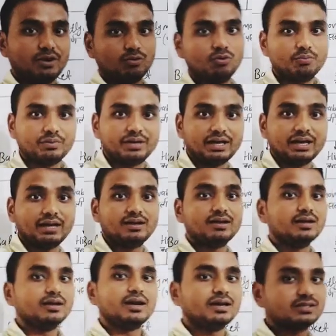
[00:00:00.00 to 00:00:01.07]
पैर घूम गया
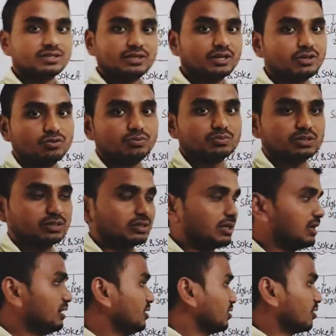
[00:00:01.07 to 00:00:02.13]
ऐसे नहीं घूम
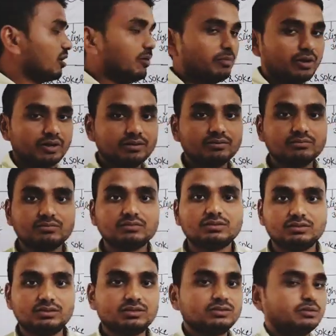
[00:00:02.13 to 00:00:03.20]
सकता है कमर
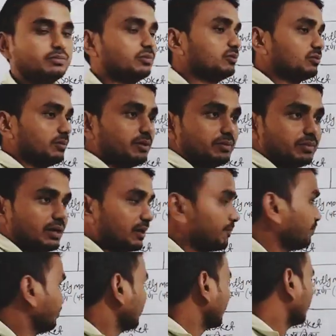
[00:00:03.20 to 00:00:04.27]
ये सब समझ में आ रहा
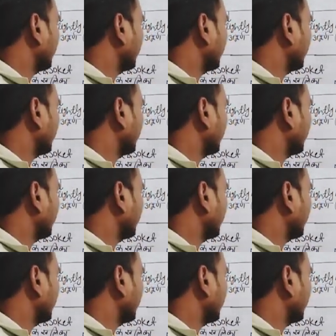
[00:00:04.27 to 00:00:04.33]
है